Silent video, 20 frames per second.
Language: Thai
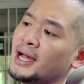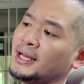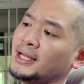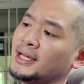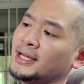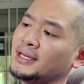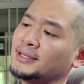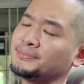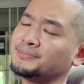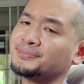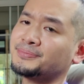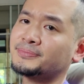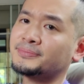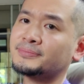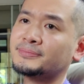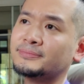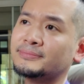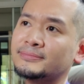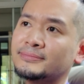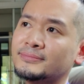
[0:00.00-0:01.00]
5 เนี่ย
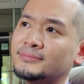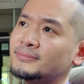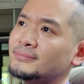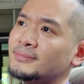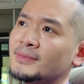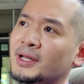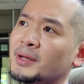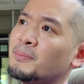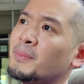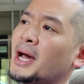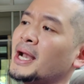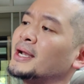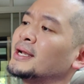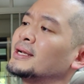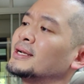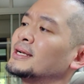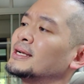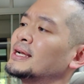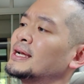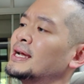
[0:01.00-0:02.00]
มัน
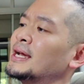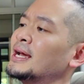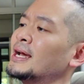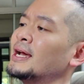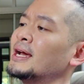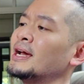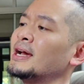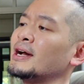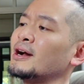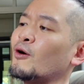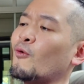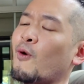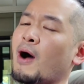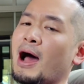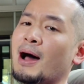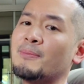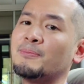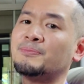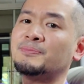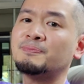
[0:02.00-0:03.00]
ค
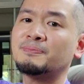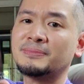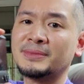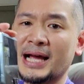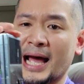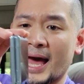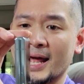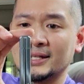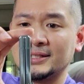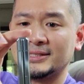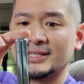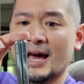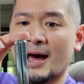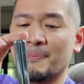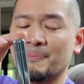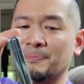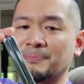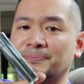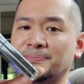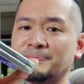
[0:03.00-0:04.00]
วามการ
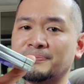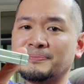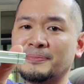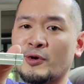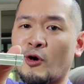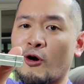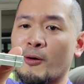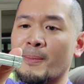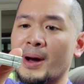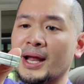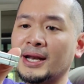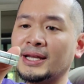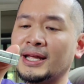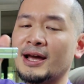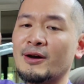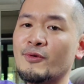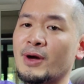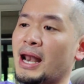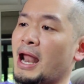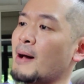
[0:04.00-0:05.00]
จับของมัน
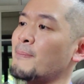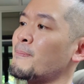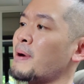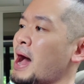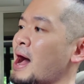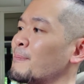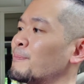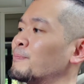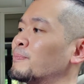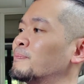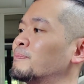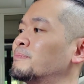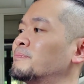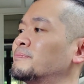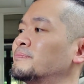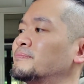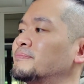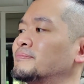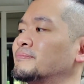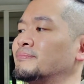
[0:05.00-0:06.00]
เนี่ยเวลาพับ
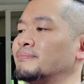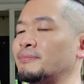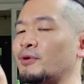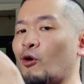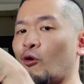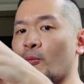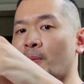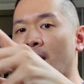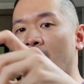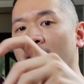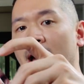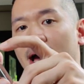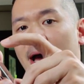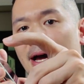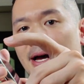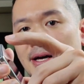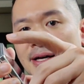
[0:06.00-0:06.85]
ลงมา